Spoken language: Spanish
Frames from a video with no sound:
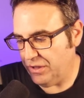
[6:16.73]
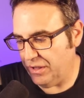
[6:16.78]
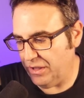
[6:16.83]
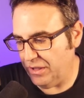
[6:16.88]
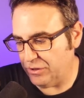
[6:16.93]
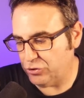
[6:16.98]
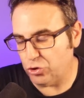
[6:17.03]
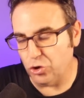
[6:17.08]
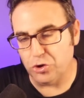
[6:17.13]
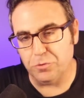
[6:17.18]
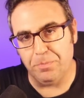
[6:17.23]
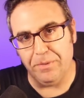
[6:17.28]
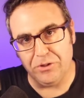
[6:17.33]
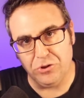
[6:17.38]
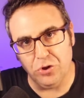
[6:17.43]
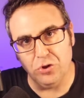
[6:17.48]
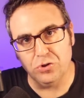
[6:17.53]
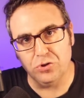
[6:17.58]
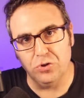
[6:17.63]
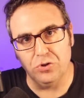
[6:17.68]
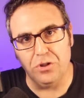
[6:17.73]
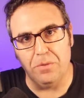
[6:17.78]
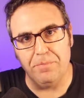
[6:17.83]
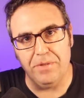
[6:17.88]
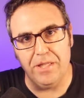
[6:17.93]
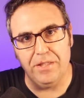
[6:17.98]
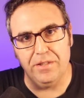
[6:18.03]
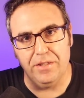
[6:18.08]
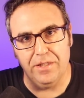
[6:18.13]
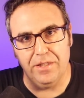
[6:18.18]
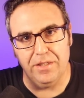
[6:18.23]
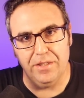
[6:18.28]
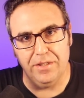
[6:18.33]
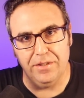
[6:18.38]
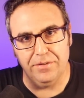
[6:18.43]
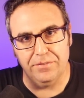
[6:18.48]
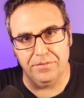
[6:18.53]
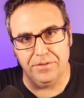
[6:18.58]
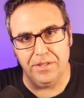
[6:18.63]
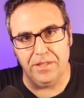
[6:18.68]
eh, sospechoso también
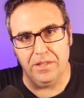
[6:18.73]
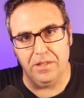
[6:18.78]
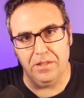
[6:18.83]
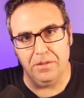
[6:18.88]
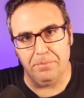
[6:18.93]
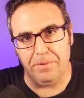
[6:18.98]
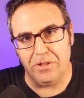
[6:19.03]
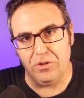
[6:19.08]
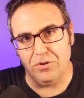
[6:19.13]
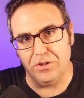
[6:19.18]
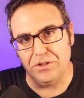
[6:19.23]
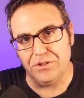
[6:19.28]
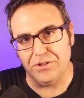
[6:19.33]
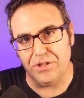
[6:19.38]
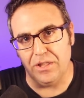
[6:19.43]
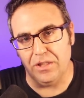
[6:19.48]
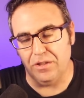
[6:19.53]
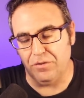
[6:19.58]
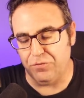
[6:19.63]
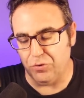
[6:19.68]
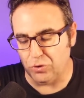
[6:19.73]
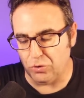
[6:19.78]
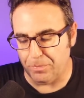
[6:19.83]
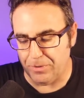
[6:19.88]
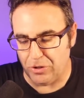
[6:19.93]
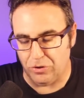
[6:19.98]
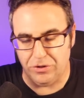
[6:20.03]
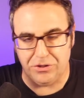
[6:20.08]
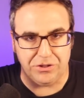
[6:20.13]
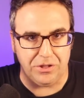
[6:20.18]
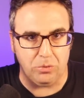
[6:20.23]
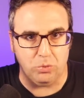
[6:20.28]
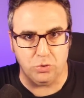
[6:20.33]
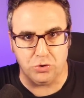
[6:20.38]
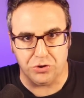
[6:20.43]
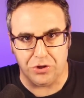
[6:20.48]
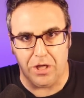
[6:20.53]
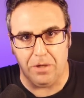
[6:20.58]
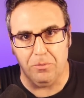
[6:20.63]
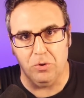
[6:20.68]
de, del periodista, el fotoperiodista
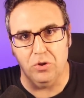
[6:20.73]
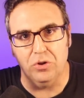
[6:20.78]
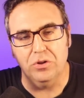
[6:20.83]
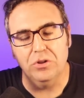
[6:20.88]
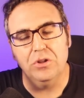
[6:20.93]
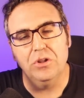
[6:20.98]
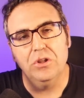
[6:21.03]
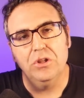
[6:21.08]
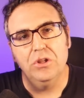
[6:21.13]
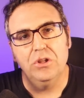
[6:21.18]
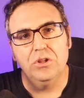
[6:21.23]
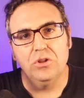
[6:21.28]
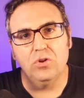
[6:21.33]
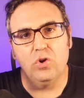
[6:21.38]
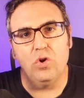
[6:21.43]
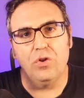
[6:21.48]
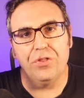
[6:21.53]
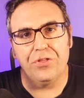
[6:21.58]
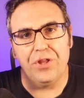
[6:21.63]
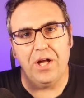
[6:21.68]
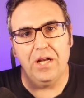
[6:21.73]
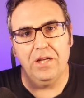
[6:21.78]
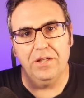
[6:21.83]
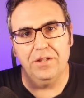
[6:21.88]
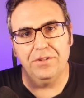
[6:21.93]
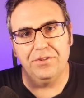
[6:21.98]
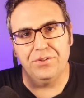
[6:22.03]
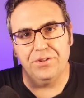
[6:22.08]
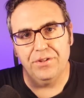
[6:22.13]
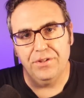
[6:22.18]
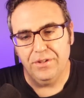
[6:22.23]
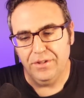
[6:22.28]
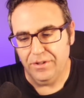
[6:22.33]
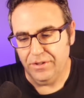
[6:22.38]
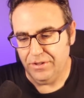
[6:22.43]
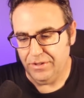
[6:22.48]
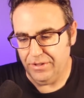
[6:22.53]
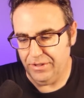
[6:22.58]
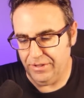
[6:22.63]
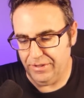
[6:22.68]
Gustavo González,
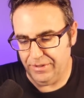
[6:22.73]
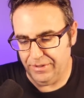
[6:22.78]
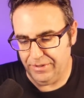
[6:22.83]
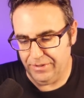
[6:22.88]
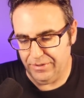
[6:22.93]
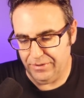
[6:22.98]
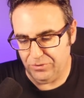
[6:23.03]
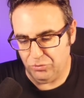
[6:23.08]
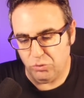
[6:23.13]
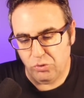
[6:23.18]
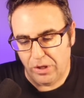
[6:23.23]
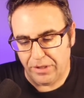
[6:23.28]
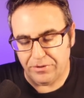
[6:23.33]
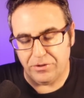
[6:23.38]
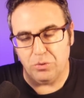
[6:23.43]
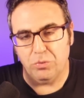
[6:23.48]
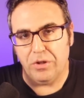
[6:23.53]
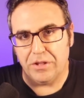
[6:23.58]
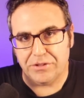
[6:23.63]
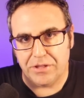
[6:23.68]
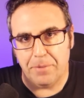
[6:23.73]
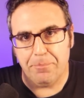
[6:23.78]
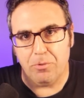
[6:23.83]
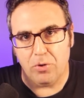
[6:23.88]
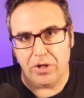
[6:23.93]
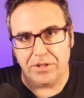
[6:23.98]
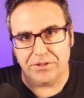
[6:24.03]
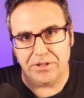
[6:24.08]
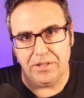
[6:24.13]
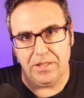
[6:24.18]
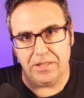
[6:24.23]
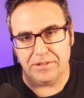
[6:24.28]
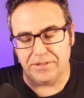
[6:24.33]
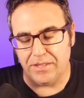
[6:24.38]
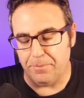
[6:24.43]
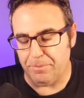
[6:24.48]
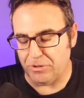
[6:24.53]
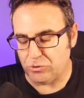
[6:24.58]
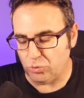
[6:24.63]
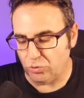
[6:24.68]
en, durante unas épocas en las
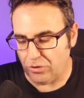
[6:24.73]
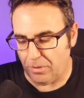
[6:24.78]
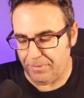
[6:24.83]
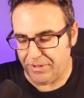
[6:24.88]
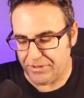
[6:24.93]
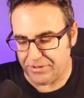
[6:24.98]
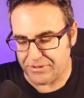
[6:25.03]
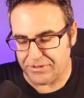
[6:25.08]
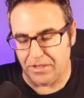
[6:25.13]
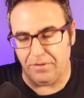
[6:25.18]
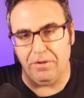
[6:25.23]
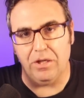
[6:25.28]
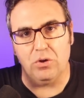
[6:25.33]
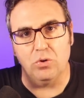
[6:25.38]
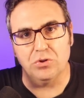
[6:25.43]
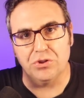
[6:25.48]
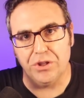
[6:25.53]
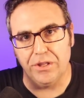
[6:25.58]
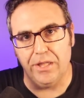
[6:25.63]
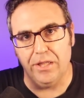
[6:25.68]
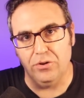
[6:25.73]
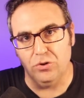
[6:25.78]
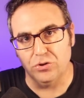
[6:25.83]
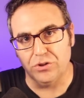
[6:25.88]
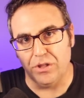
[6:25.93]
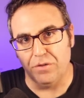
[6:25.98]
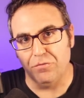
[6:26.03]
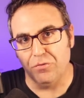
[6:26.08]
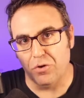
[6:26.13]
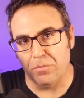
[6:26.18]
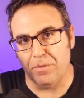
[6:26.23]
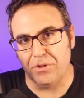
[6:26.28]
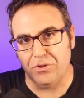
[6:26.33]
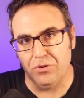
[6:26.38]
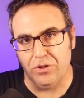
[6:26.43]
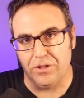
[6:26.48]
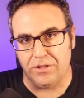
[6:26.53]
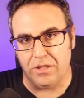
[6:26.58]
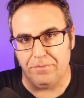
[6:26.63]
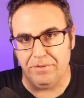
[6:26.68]
que presuntamente estaba consiguiendo esta
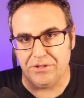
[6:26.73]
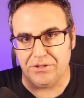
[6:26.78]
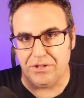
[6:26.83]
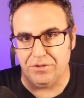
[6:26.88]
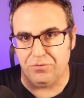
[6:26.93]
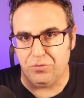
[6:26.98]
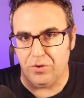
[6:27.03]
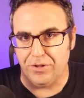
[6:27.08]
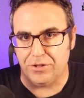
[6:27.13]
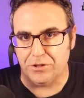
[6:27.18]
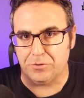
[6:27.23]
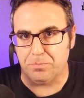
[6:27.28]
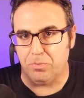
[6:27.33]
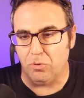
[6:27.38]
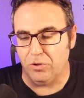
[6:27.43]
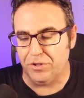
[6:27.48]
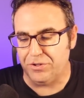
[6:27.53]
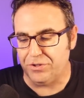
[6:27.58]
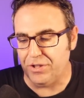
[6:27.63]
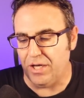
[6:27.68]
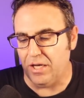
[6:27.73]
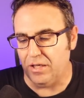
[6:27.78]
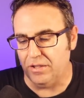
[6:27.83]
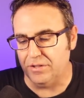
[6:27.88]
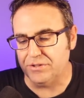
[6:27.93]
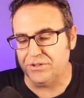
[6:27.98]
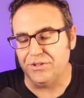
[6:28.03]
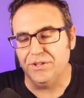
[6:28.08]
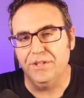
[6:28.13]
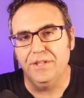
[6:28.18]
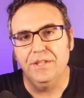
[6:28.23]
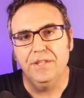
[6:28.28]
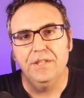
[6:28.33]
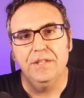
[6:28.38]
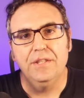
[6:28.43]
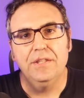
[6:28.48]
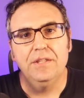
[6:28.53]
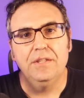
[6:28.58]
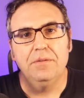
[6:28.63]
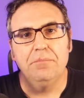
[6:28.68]
información a través de fuentes policiales,
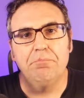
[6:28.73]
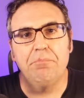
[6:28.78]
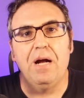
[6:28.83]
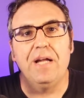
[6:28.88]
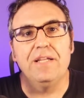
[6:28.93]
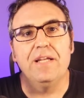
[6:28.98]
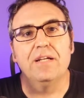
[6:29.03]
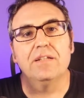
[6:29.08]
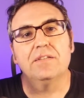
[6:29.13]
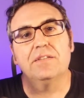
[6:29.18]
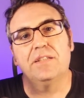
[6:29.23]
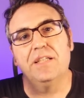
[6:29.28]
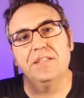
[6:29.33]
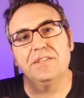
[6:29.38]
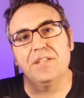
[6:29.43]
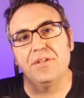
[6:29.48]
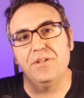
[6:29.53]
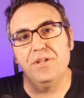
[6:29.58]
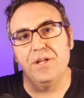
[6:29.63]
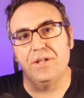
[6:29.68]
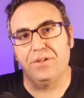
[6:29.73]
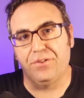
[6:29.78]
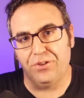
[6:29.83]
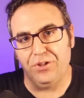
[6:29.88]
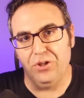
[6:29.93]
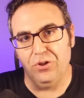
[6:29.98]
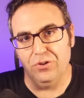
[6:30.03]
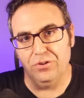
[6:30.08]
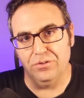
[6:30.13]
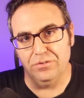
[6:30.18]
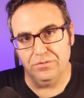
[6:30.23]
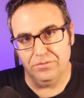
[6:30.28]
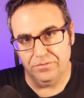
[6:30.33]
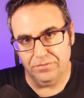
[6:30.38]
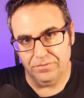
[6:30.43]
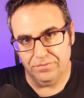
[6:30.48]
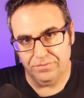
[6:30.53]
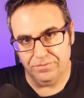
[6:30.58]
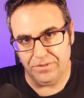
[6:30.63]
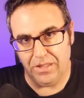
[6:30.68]
vaya, que esa dirección
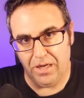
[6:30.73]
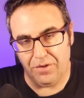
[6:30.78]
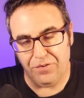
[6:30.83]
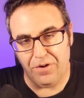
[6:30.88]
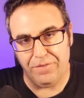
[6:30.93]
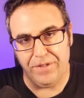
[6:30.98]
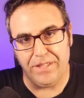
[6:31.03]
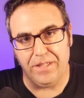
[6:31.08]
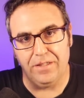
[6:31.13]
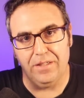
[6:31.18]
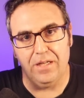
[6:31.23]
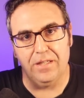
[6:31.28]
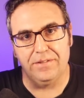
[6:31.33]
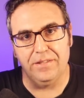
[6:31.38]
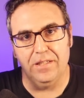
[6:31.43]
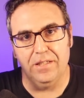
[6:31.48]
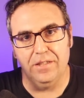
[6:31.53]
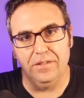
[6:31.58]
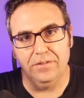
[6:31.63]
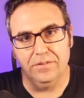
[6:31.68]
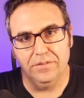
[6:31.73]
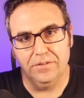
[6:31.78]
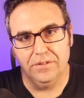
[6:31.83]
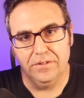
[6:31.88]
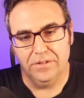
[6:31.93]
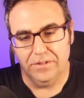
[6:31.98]
de la fábrica de la tele